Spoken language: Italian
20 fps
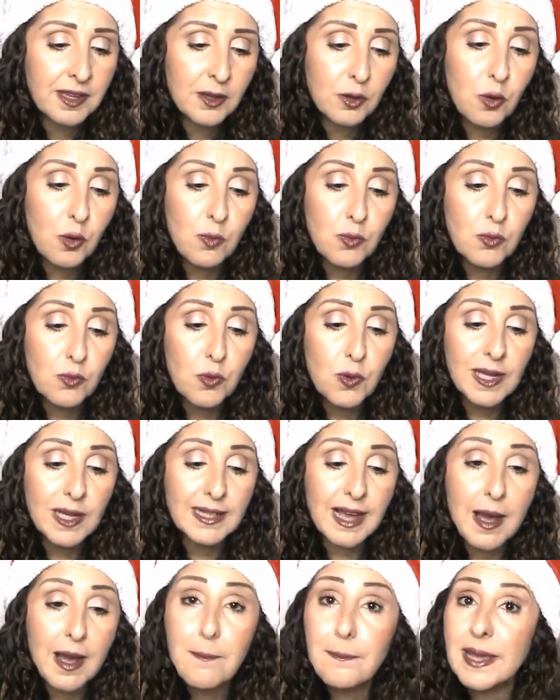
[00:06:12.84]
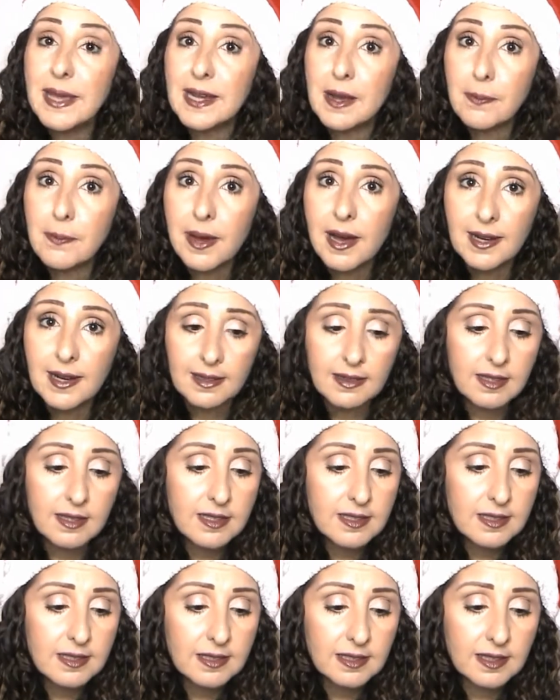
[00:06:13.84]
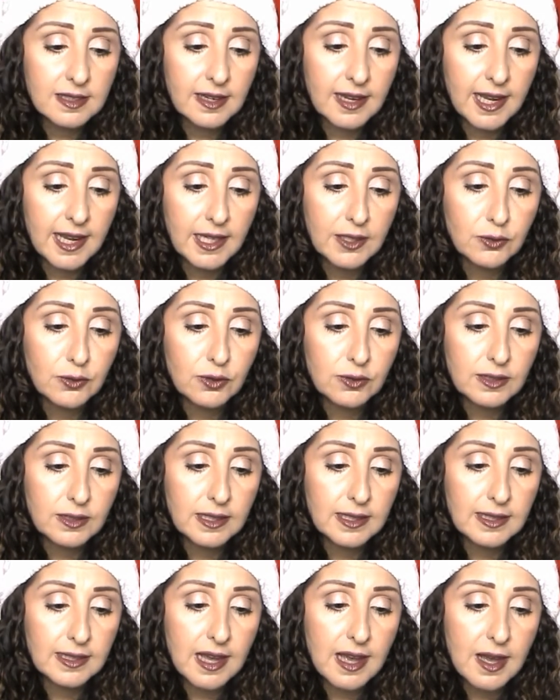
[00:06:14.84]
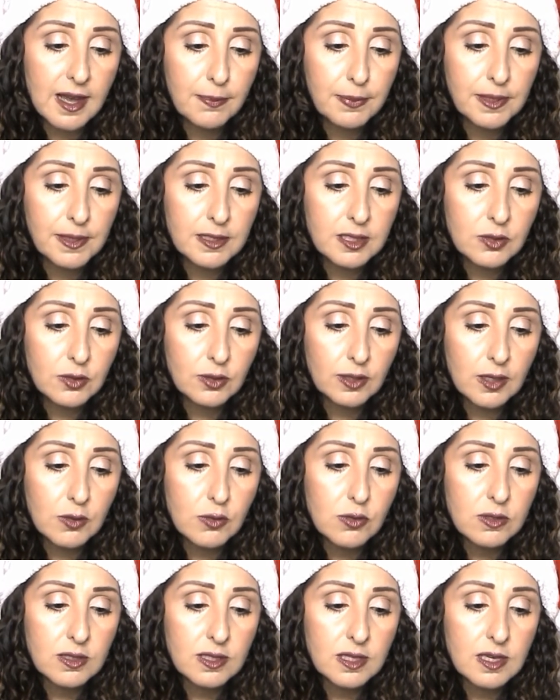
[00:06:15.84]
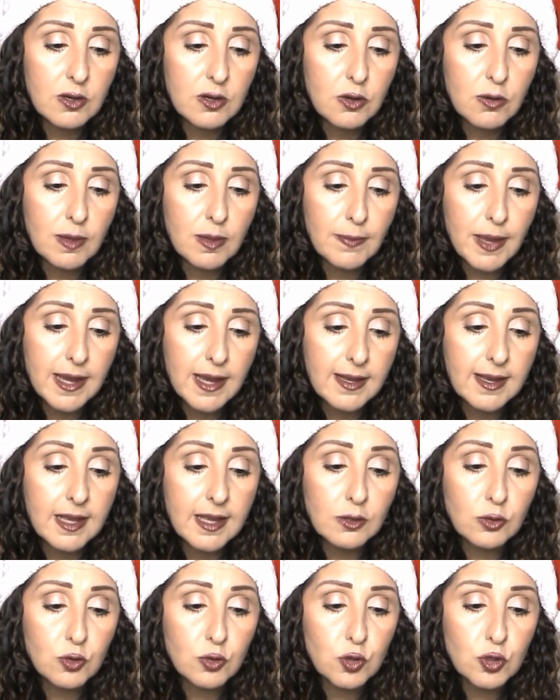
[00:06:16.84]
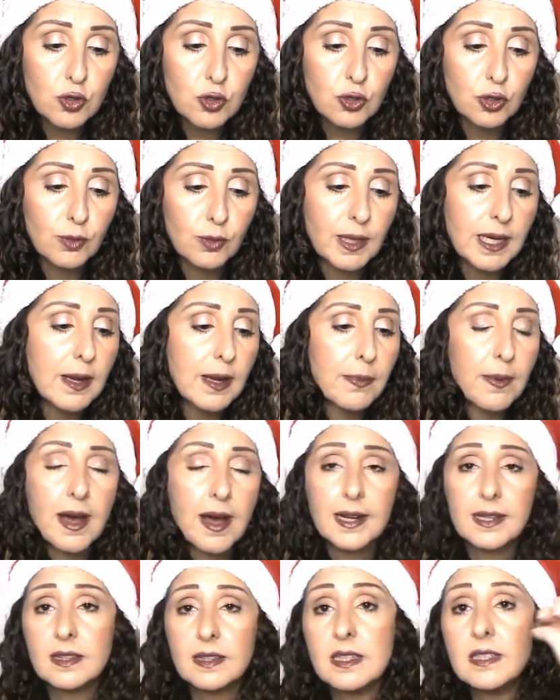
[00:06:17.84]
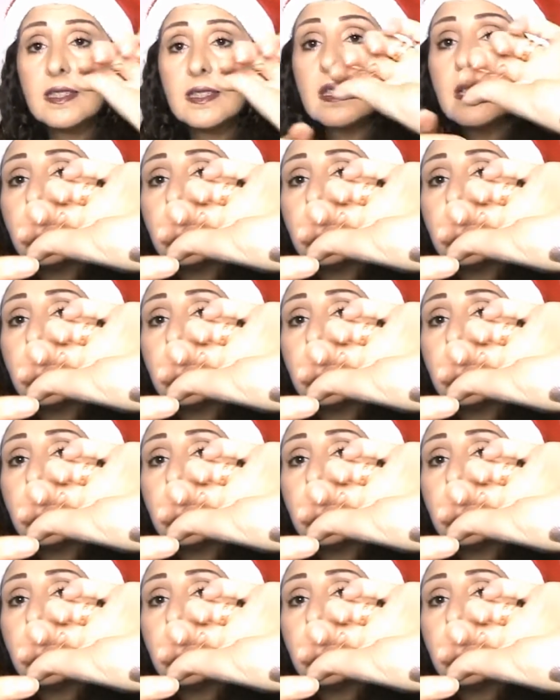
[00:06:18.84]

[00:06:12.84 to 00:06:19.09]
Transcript: comunque da make up artist e non da persone così come me che non sono make up artist